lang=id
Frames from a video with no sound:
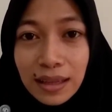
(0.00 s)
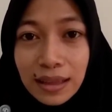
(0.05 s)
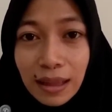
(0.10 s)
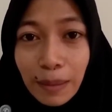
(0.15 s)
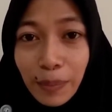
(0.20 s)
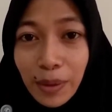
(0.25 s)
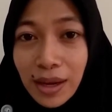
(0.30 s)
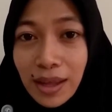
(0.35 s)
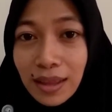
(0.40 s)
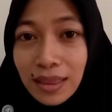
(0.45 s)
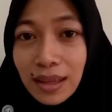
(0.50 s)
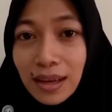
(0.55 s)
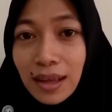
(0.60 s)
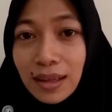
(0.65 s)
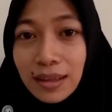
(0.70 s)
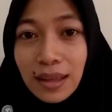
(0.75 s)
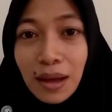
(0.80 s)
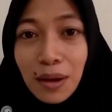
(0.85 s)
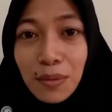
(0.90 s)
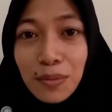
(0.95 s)
tapi dia
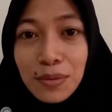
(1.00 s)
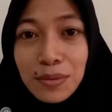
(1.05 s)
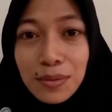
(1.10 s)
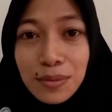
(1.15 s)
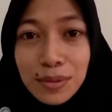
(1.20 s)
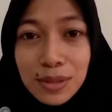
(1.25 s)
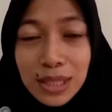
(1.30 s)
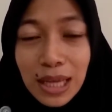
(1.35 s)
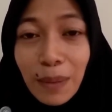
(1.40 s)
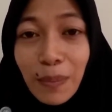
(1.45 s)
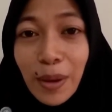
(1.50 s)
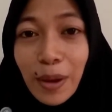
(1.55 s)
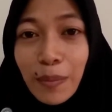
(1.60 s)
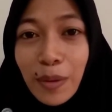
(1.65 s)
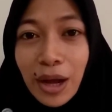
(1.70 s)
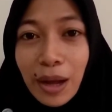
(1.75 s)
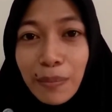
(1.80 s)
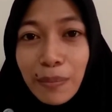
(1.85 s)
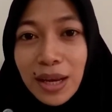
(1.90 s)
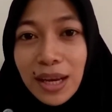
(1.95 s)
tidak tahu siapa yang
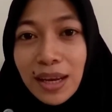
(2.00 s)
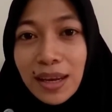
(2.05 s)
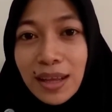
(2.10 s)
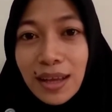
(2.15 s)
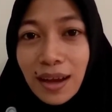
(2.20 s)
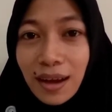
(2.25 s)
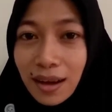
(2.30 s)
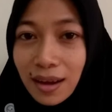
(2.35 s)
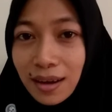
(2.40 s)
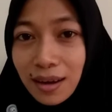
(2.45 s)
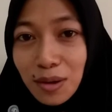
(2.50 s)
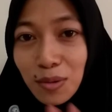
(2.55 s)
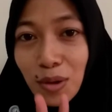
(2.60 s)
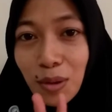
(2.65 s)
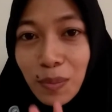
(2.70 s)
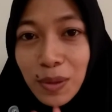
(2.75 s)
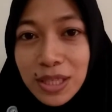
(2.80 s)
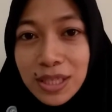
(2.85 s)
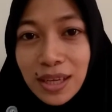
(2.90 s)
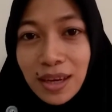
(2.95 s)
menghamili dia karena dua
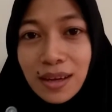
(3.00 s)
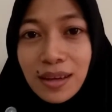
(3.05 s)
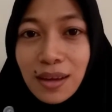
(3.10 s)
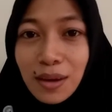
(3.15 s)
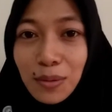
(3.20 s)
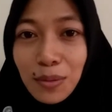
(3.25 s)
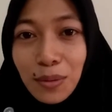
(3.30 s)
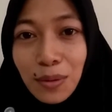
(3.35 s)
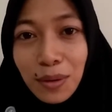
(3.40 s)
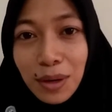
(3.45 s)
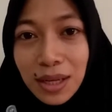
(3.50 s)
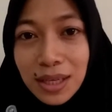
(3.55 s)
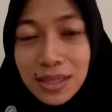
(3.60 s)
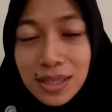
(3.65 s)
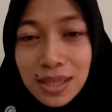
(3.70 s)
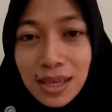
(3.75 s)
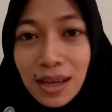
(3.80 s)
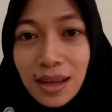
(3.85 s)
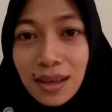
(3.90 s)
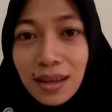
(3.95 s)
pacarnya guru
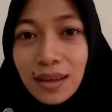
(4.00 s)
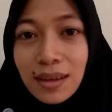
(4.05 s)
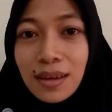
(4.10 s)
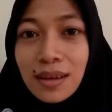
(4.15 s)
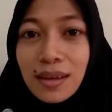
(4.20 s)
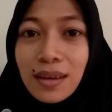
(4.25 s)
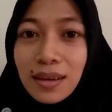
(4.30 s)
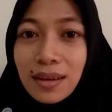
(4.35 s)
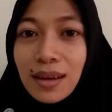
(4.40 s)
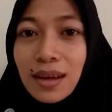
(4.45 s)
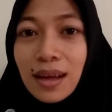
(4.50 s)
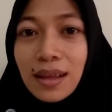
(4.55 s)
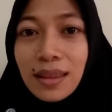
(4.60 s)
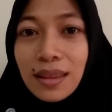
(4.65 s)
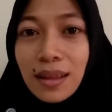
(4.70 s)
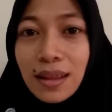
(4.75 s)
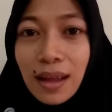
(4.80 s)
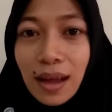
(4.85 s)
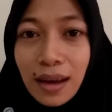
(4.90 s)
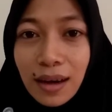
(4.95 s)
lesnya dengan
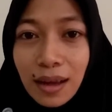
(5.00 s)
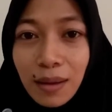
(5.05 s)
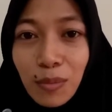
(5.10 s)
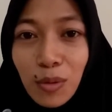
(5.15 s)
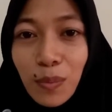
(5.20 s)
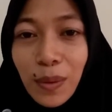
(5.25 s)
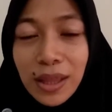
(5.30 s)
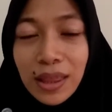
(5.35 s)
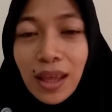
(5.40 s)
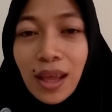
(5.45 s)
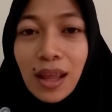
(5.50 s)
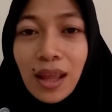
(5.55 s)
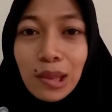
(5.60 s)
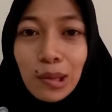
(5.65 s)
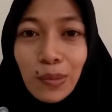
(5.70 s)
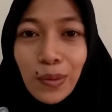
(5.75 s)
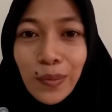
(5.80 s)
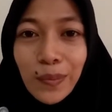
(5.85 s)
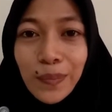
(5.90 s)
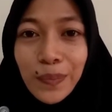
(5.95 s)
anak bupati itu.